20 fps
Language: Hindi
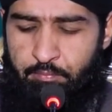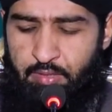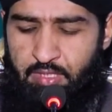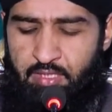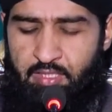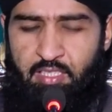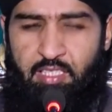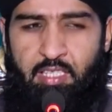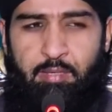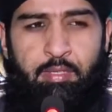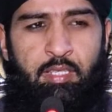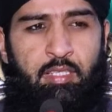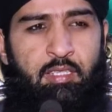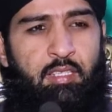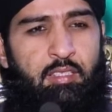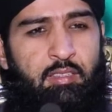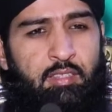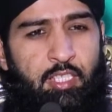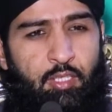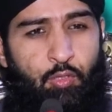बंदगी भी
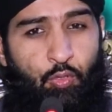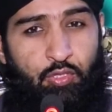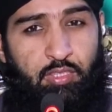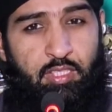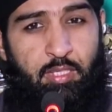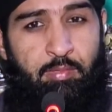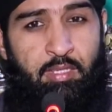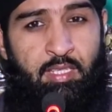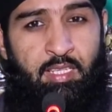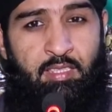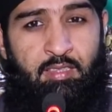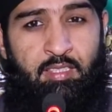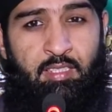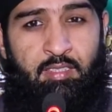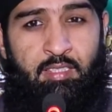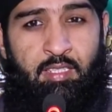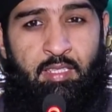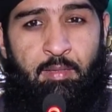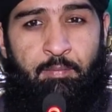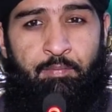करते रोते भी रहते
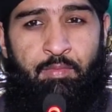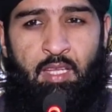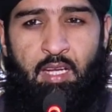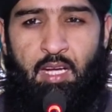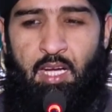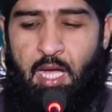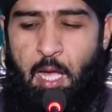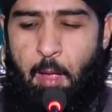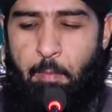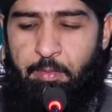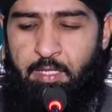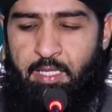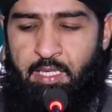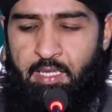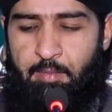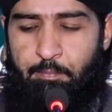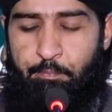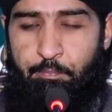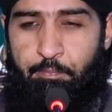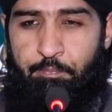थे आपकी